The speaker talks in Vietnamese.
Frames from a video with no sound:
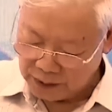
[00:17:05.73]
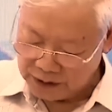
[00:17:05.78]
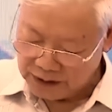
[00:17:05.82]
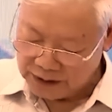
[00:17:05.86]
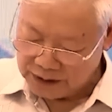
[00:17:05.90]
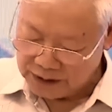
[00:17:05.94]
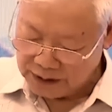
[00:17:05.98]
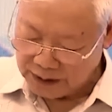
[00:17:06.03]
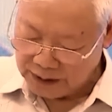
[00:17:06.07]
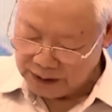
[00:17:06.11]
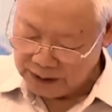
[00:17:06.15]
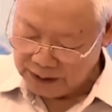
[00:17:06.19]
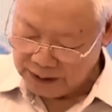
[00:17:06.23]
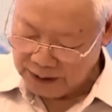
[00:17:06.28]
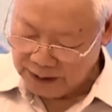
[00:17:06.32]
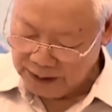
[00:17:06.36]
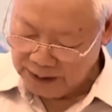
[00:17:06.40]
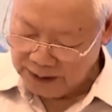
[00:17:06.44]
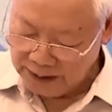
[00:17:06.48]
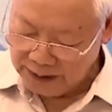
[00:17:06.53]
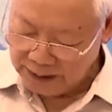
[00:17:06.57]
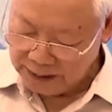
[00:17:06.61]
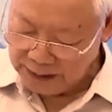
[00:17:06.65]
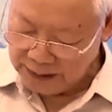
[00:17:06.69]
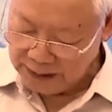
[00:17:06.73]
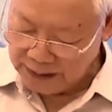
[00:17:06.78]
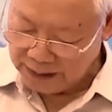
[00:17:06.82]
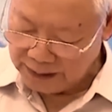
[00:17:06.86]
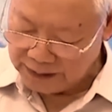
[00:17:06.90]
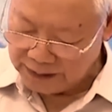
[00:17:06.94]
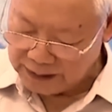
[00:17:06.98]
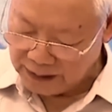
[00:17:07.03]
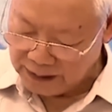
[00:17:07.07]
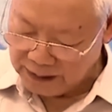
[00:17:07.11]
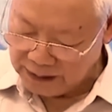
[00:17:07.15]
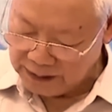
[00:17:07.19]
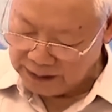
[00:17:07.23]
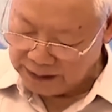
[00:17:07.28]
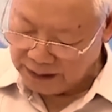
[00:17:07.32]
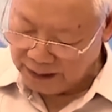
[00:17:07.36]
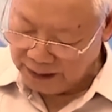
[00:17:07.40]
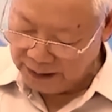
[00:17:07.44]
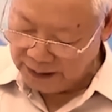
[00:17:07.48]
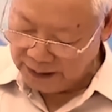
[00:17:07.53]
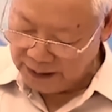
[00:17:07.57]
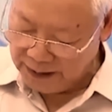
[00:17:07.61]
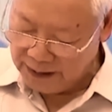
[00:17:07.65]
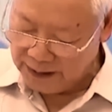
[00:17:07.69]
của nhân dân để dân
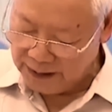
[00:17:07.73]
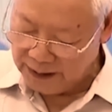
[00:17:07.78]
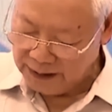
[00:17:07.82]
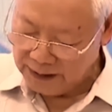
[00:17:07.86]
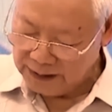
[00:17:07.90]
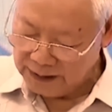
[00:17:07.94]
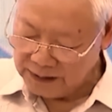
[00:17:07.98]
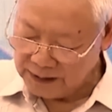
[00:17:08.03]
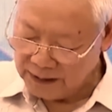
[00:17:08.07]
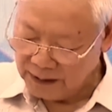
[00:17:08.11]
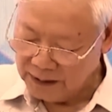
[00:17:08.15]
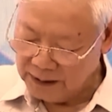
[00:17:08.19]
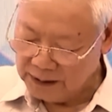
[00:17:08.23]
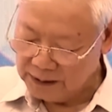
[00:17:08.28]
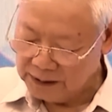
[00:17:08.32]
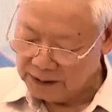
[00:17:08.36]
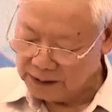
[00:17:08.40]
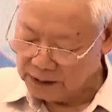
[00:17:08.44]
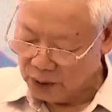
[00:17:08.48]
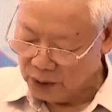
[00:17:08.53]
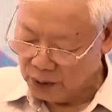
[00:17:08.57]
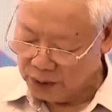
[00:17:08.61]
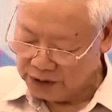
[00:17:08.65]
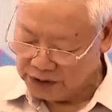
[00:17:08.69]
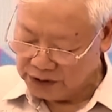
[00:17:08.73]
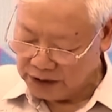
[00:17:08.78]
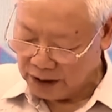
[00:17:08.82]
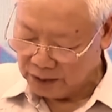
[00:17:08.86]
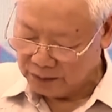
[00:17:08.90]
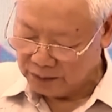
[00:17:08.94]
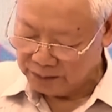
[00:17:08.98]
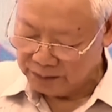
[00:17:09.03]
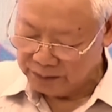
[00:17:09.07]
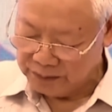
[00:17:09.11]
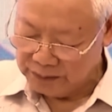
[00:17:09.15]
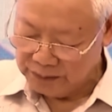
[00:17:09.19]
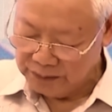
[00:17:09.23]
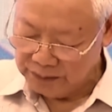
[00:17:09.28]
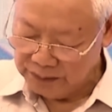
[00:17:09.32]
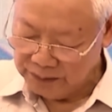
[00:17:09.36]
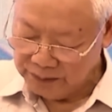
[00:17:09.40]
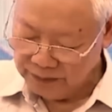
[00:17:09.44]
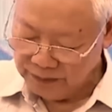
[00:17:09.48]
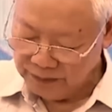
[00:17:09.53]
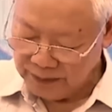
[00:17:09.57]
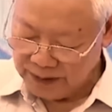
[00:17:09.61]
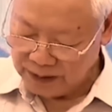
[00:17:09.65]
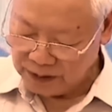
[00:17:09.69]
tin dân tôn trọng
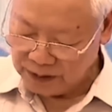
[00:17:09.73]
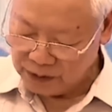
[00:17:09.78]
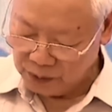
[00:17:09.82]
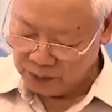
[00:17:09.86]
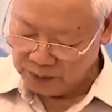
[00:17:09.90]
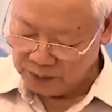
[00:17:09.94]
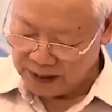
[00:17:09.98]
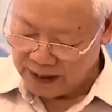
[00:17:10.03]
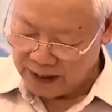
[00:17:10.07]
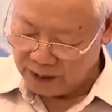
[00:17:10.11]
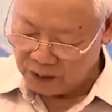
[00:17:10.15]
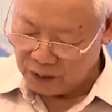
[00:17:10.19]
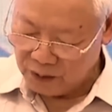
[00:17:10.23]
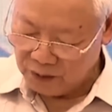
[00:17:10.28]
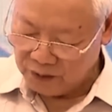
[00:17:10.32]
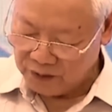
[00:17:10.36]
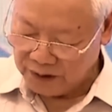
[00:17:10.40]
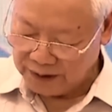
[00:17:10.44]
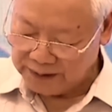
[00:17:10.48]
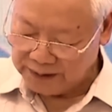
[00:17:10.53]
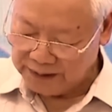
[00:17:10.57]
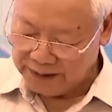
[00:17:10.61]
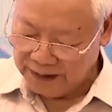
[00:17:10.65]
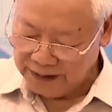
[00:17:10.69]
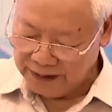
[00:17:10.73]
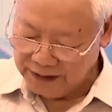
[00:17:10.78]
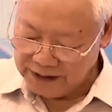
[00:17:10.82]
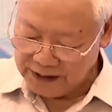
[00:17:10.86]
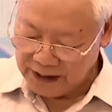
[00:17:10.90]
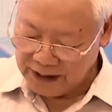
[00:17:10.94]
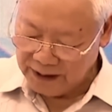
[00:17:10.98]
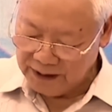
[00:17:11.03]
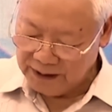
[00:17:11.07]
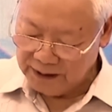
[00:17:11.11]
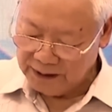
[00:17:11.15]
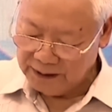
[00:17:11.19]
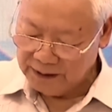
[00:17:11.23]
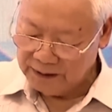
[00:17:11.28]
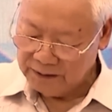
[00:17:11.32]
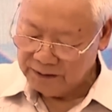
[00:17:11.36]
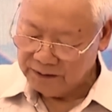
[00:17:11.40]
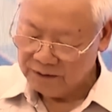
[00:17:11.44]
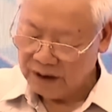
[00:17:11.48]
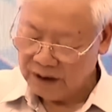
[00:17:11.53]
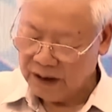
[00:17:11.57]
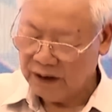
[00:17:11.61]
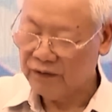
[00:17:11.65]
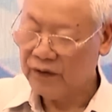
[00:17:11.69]
và chúng ta cũng phải tin dân
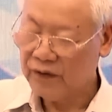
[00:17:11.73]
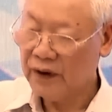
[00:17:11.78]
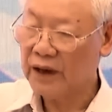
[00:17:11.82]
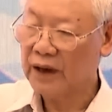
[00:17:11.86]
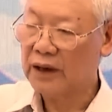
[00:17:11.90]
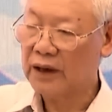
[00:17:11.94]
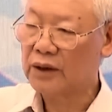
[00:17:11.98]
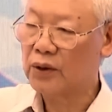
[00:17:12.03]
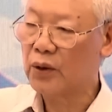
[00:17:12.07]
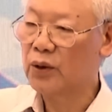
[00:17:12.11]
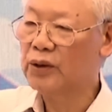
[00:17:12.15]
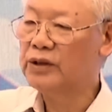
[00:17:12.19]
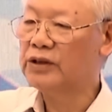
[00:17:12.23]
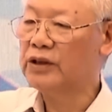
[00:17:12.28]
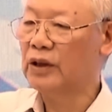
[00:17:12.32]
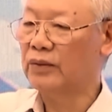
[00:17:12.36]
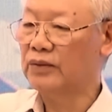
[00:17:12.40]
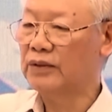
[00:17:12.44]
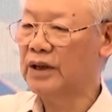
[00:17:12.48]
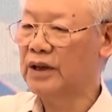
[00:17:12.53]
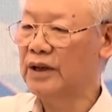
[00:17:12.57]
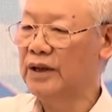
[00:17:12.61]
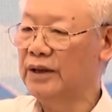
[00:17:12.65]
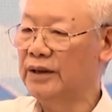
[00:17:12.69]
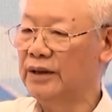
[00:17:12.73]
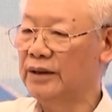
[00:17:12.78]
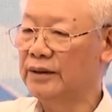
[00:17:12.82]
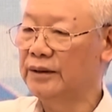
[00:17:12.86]
và phải tôn trọng dân